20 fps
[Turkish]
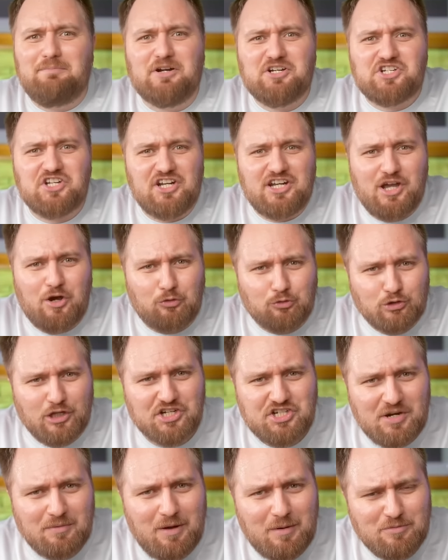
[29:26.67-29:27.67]
başarıya
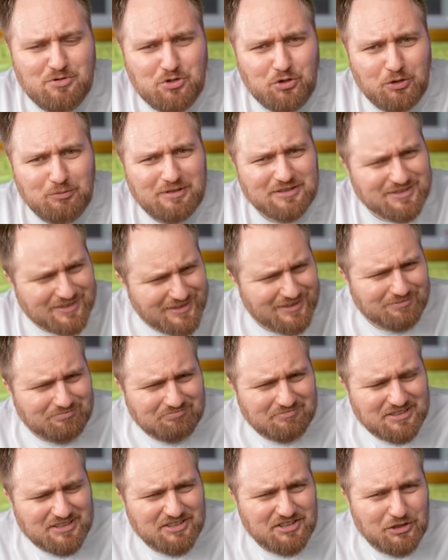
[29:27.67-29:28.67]
ulaşamamış olması
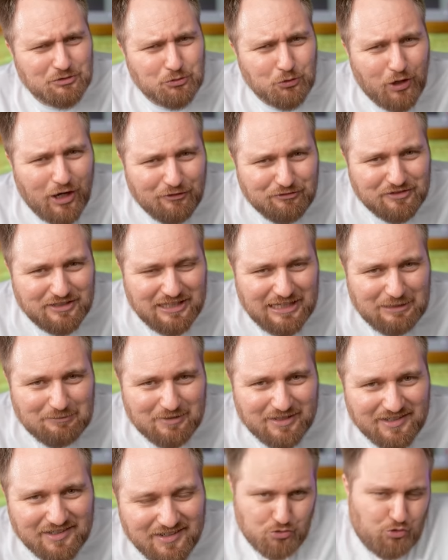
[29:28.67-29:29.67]
sizce tuhaf değil mi?